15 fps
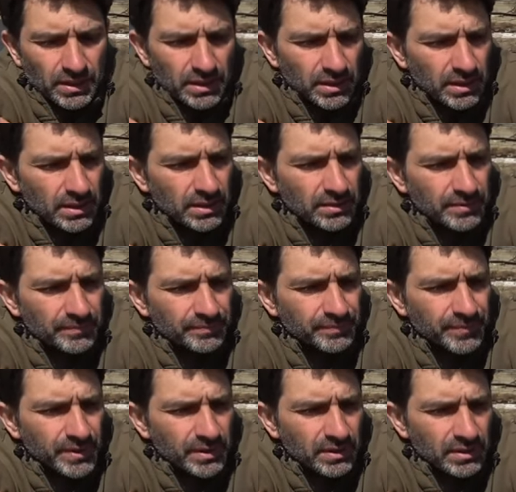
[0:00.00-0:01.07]
И
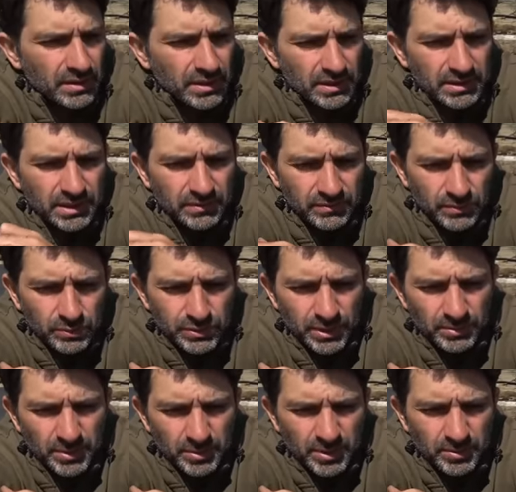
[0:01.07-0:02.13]
а, когда вы
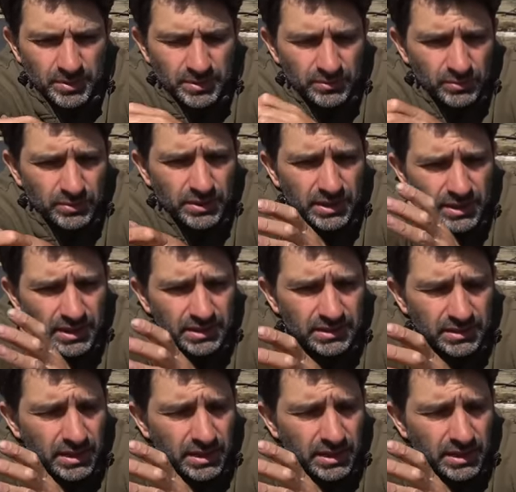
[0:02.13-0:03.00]
утром, например, ну или как,